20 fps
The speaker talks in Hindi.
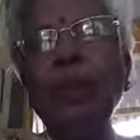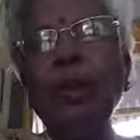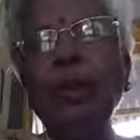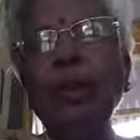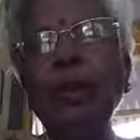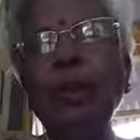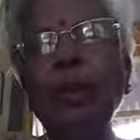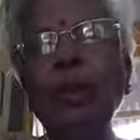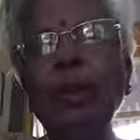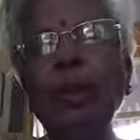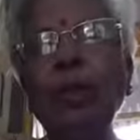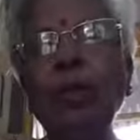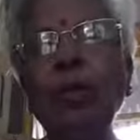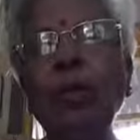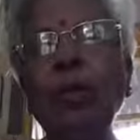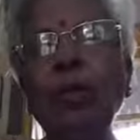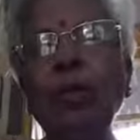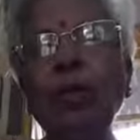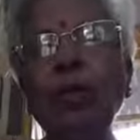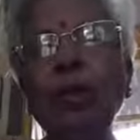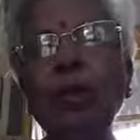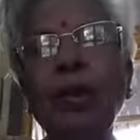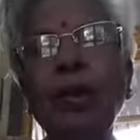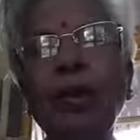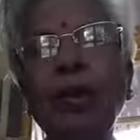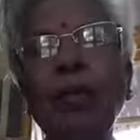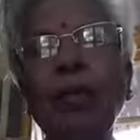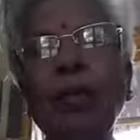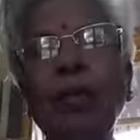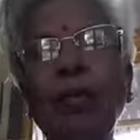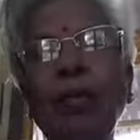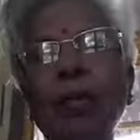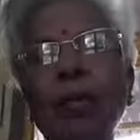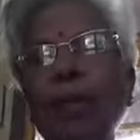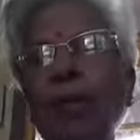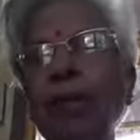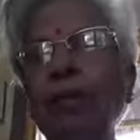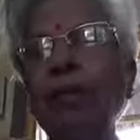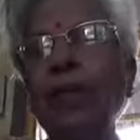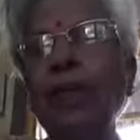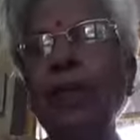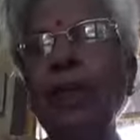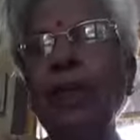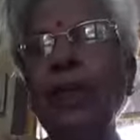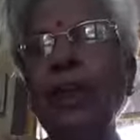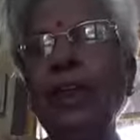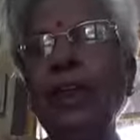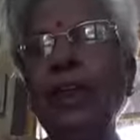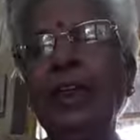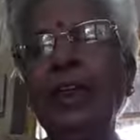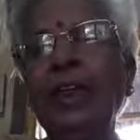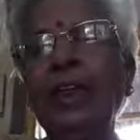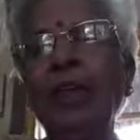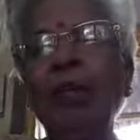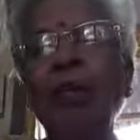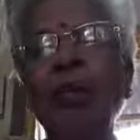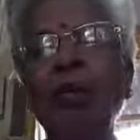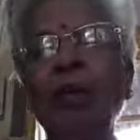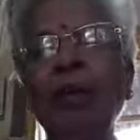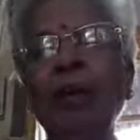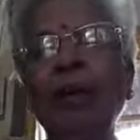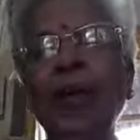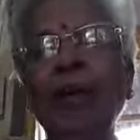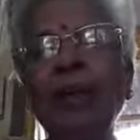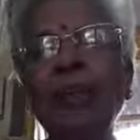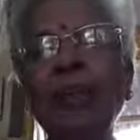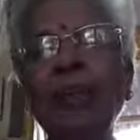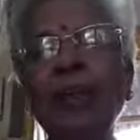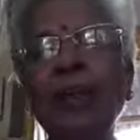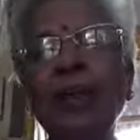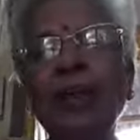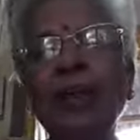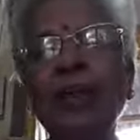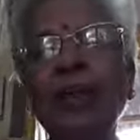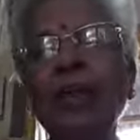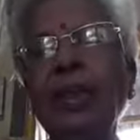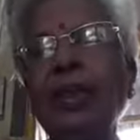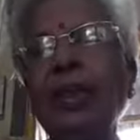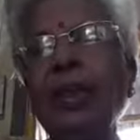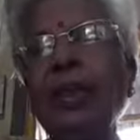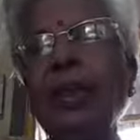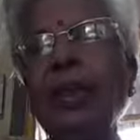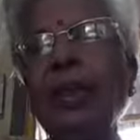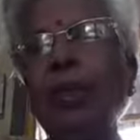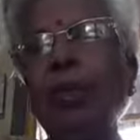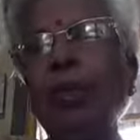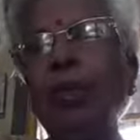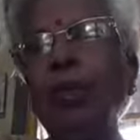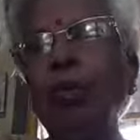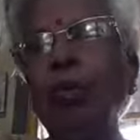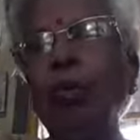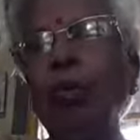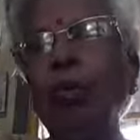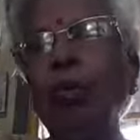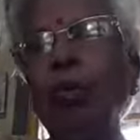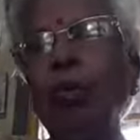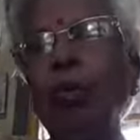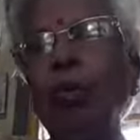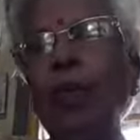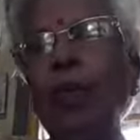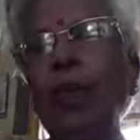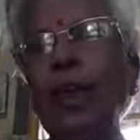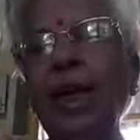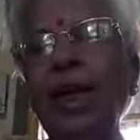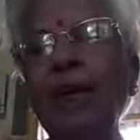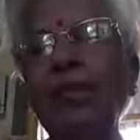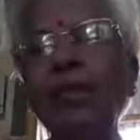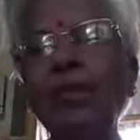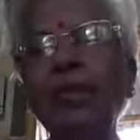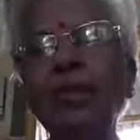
बृहस्पति को और बृहस्पति ने इंद्र को दिया इंद्र ने शुक्र को दिया